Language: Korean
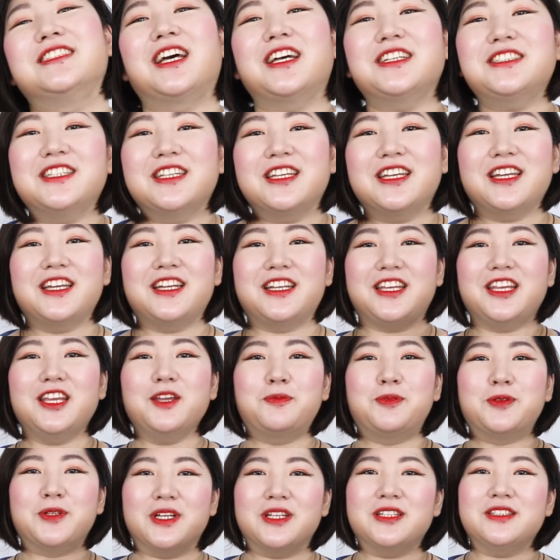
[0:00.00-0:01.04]
사실 이
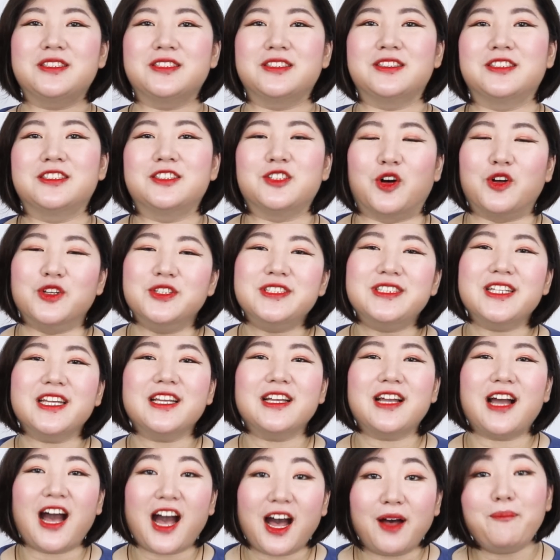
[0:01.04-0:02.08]
브랜드는
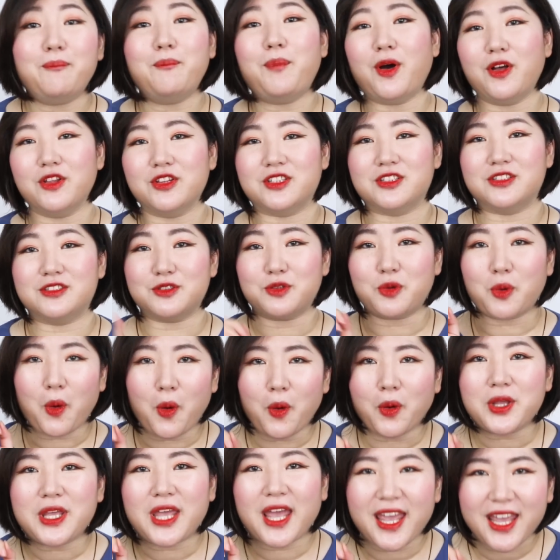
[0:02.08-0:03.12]
언젠가 한 번은
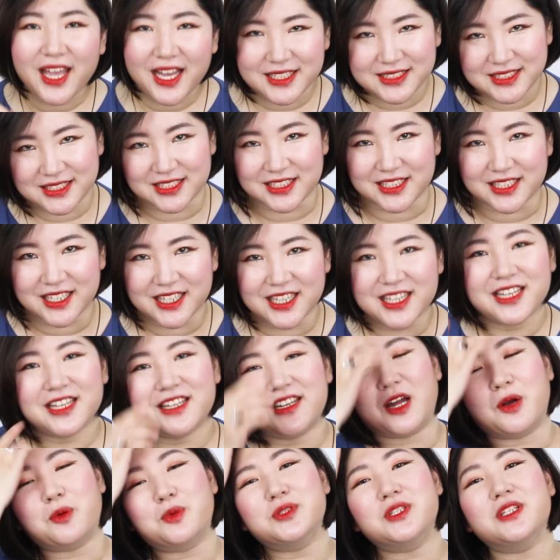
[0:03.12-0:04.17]
꼭 해야지
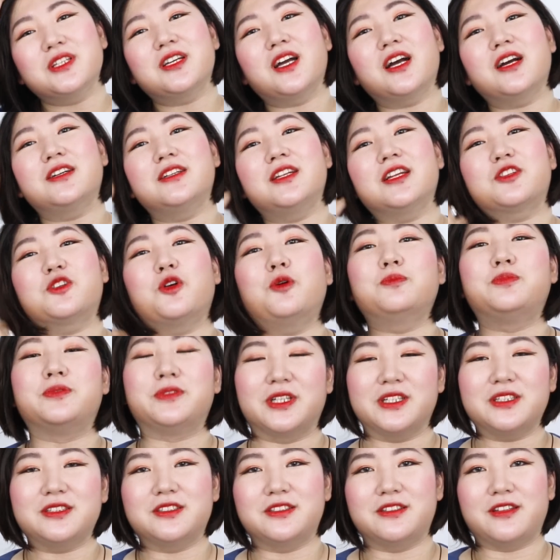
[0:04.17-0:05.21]
라고 생각을 했던
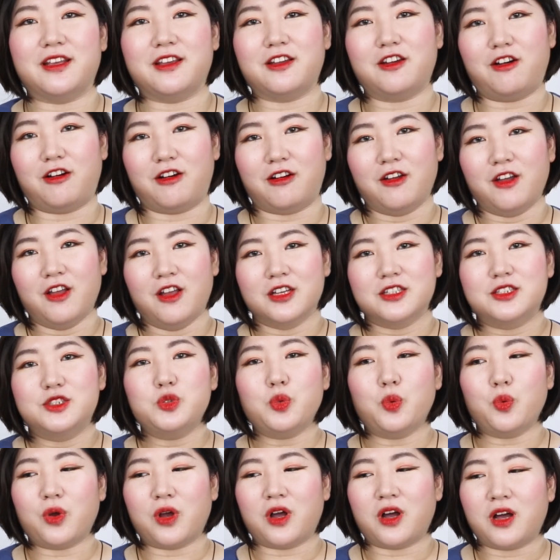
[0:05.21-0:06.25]
브랜드인데요.
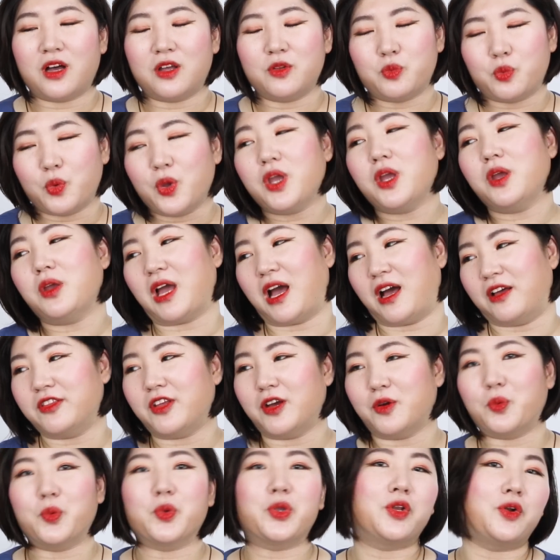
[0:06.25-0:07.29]
그동안 왜 안
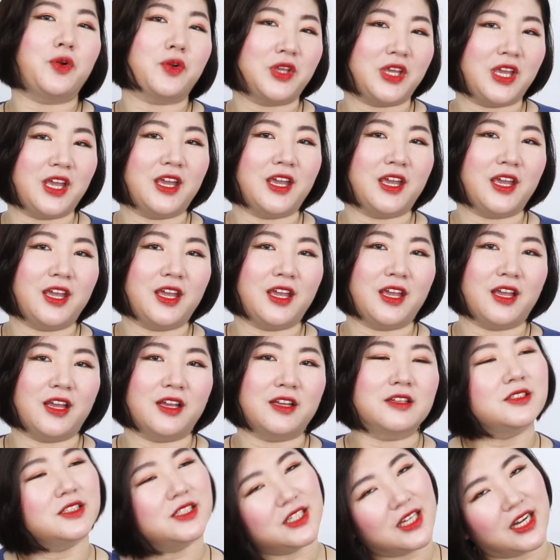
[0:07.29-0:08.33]
하고 이렇게
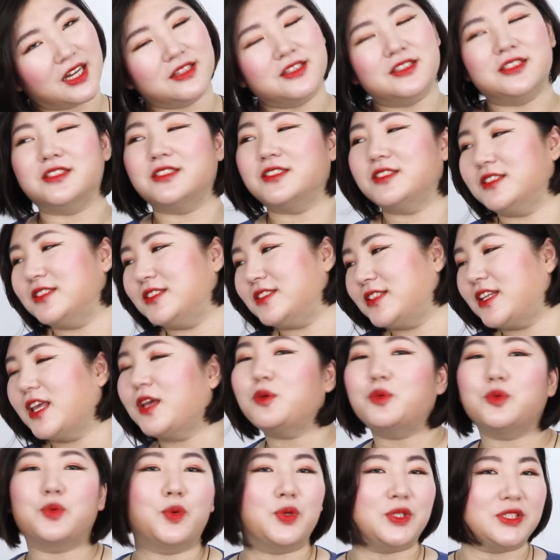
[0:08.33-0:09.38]
시간을
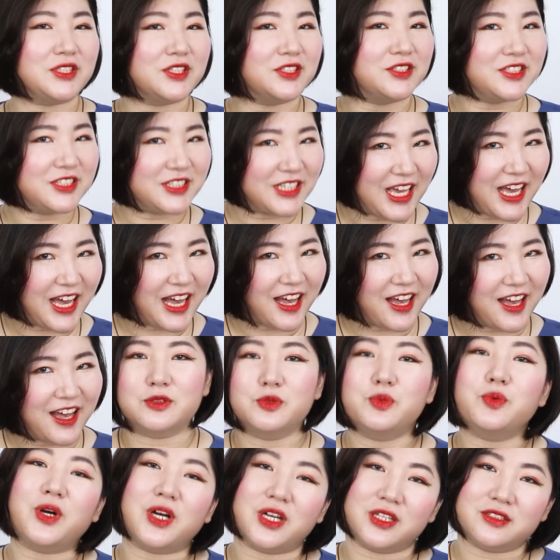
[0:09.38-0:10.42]
때우고 있었느냐?
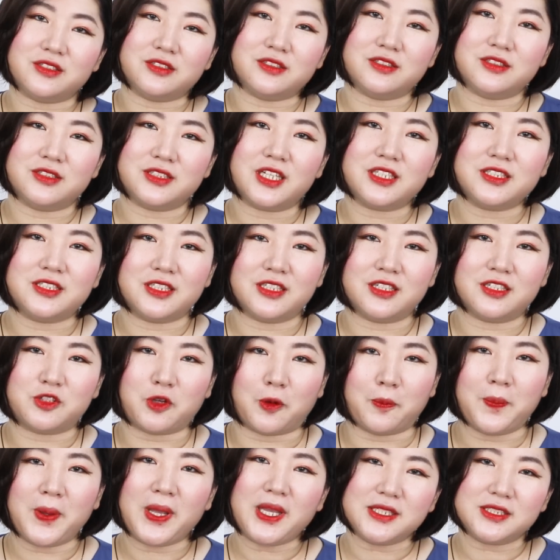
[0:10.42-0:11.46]
그동안은 사실
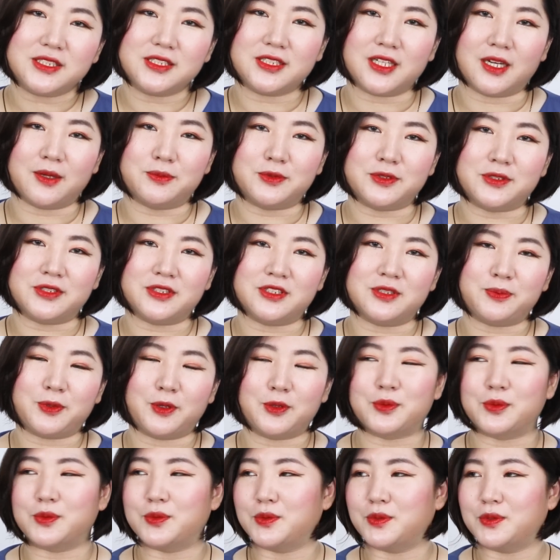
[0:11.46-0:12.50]
더페이스샵을
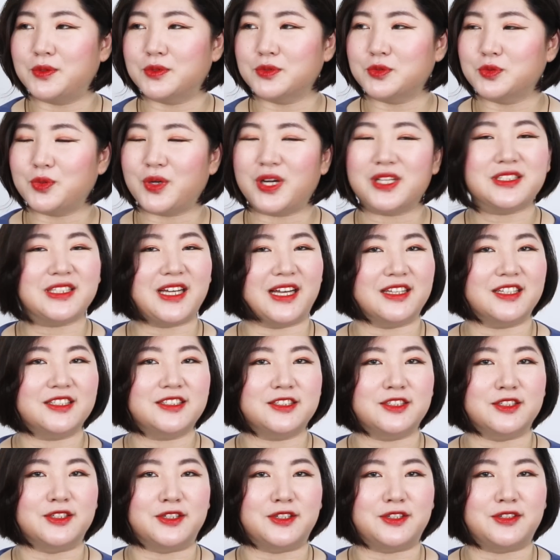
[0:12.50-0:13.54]
별로 좋아하지
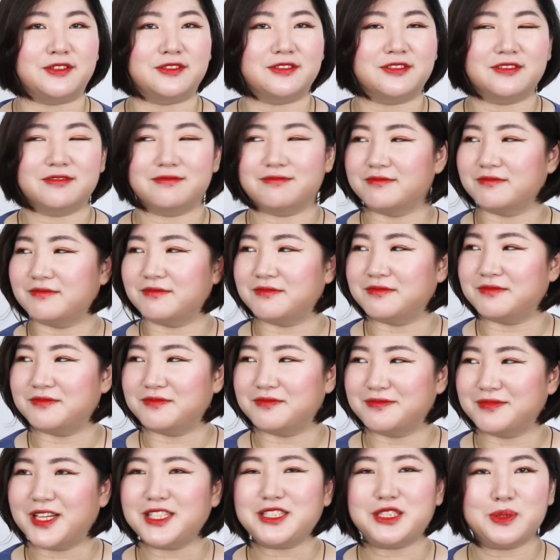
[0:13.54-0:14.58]
않았어요.
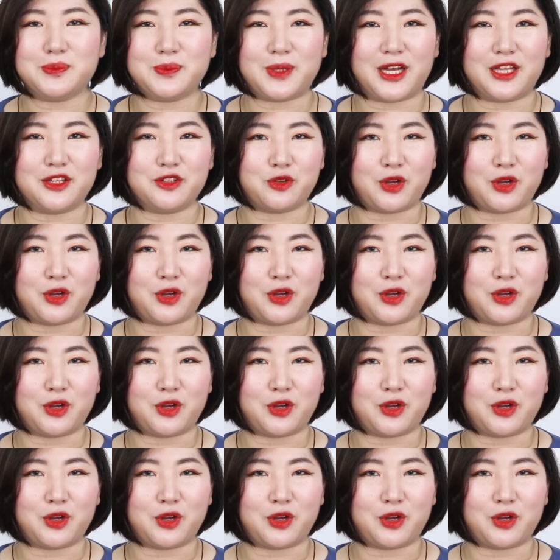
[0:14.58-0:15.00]
하지만